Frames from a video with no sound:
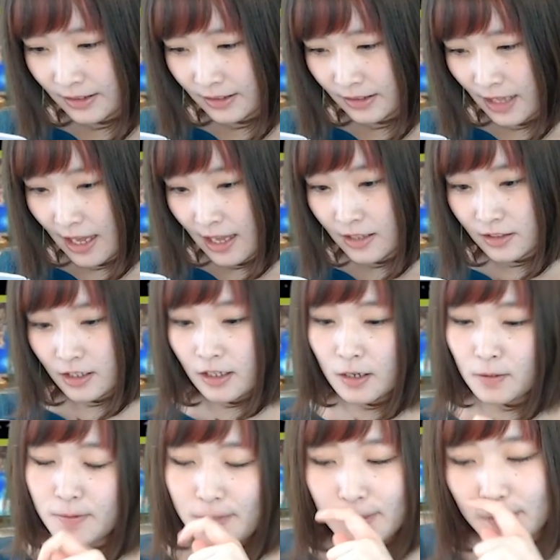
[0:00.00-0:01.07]
えってか普
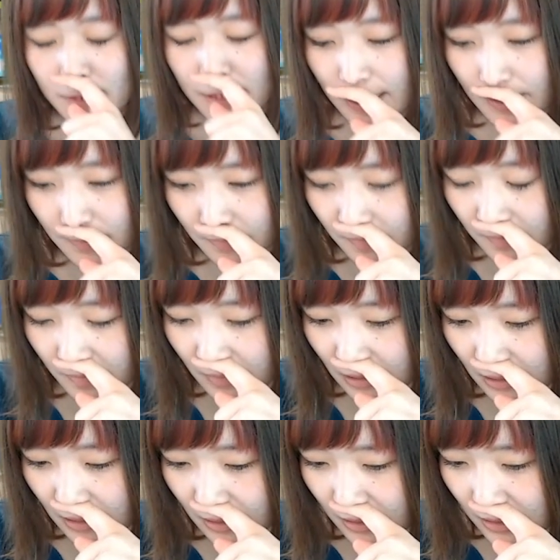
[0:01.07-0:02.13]
通に
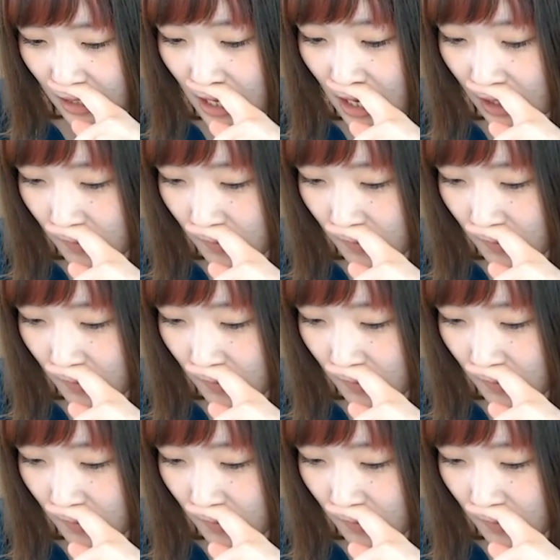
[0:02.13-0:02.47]
カード